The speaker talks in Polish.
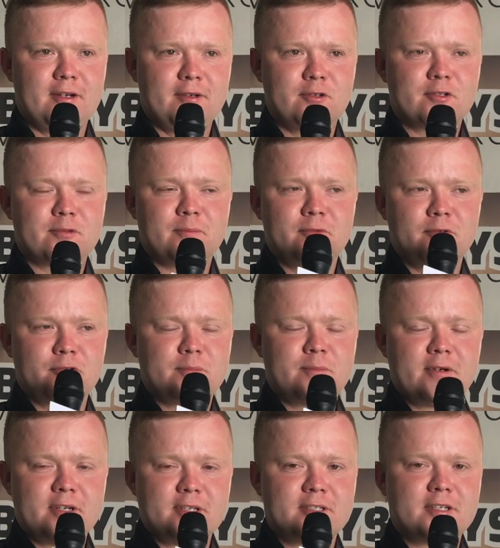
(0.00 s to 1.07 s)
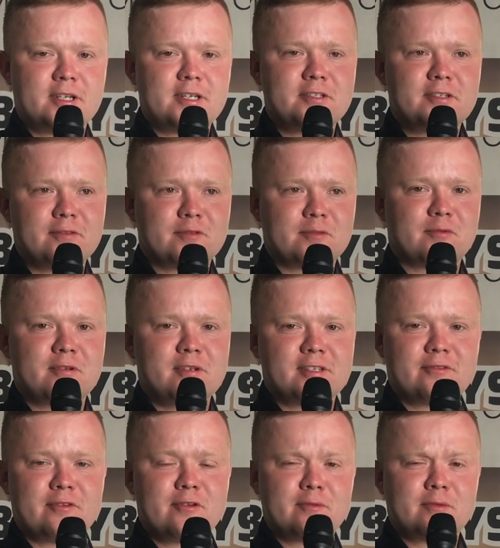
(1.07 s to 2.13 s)
Już, już po raz trzeci
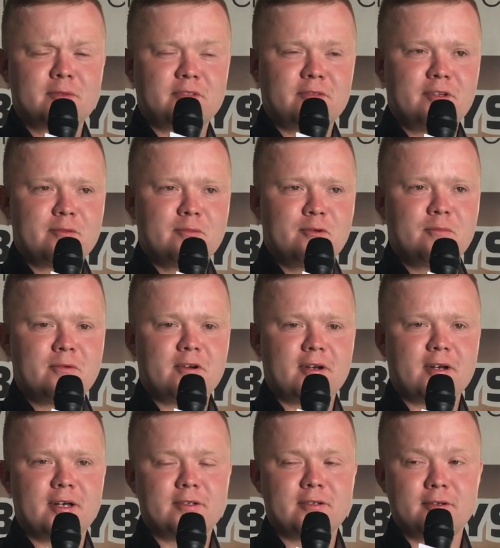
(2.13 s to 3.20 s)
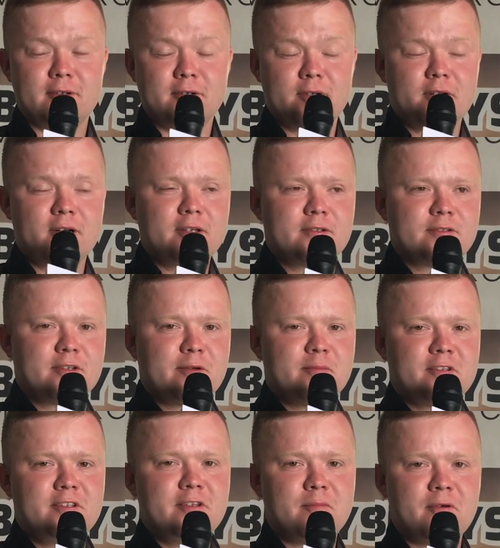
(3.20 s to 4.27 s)
wspólnie z, firm, z firmą Prokan
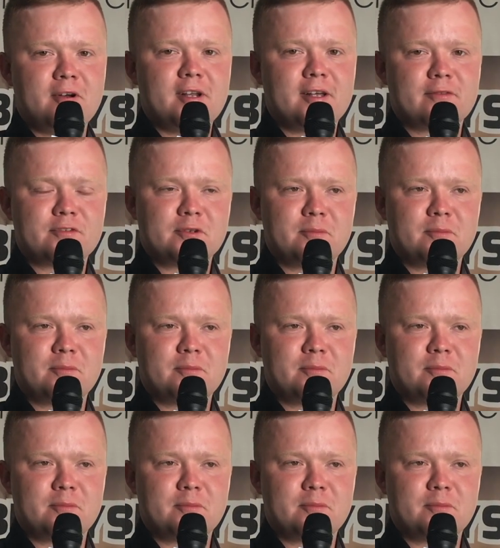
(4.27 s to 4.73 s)
organizujemy Dni Pola w